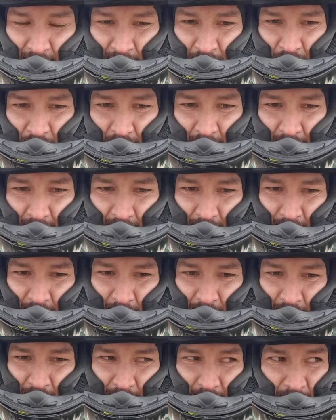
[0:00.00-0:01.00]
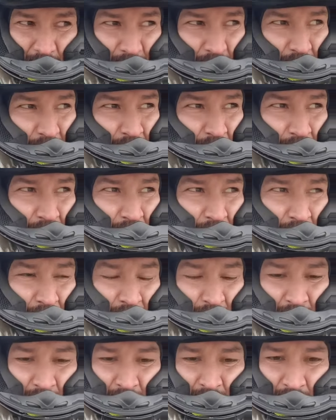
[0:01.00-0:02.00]
no le digo
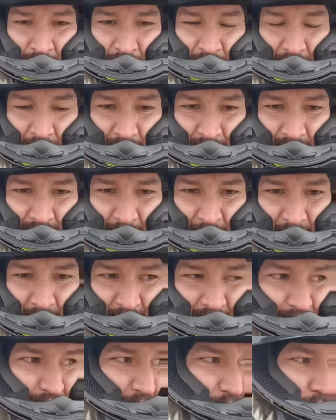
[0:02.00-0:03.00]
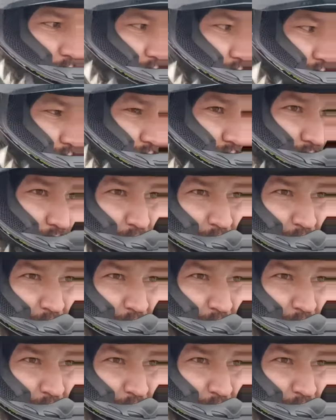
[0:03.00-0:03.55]
lo que se merece porque